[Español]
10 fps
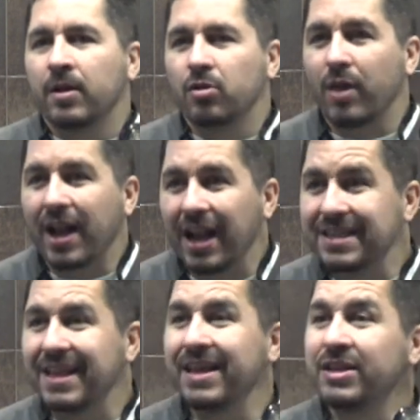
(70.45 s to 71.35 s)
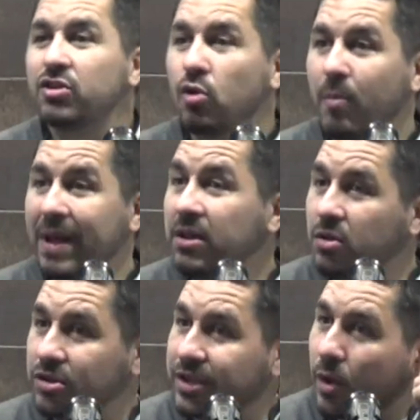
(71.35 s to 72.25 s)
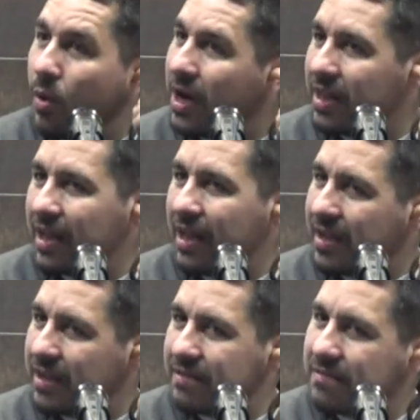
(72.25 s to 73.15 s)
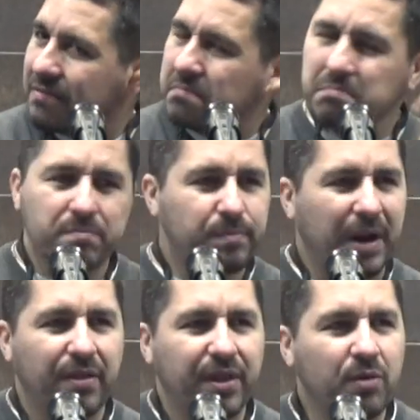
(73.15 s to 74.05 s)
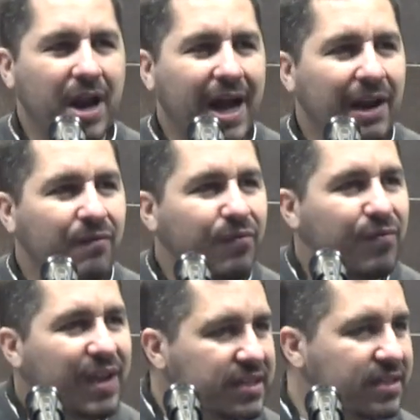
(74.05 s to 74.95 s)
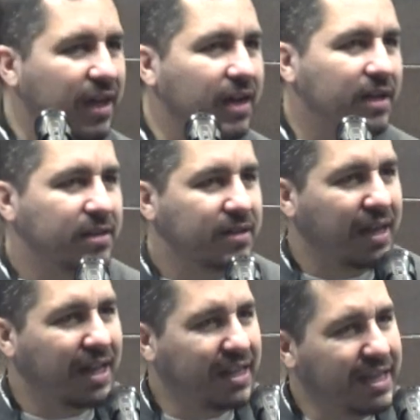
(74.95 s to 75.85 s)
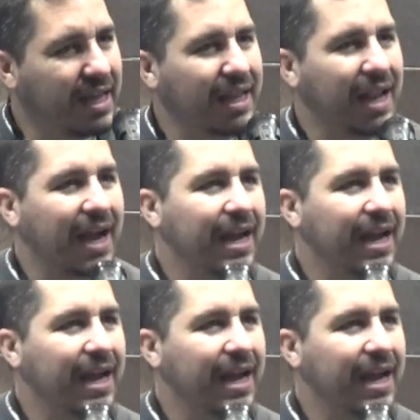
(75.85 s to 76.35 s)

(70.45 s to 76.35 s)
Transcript: toda clase de instrumentos de cuerda para hacer una gran fiesta el día de la